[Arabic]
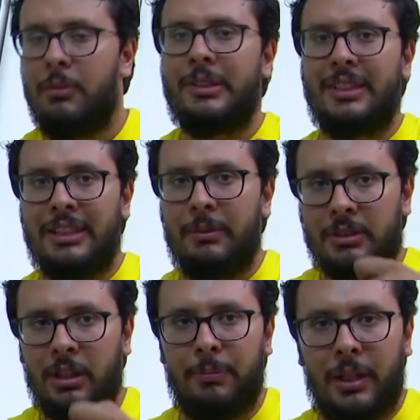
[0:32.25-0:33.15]
بس انت لما
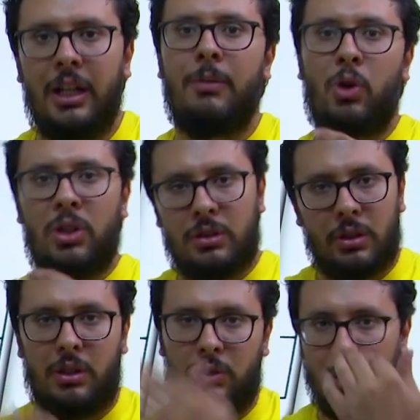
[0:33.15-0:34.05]
تطبق لا ممكن
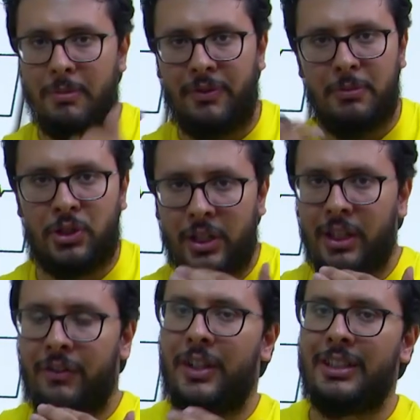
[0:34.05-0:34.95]
تغلط وهيبقى في
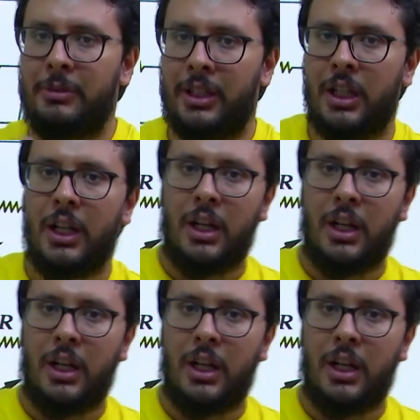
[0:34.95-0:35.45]
مشاكل فلازم ايه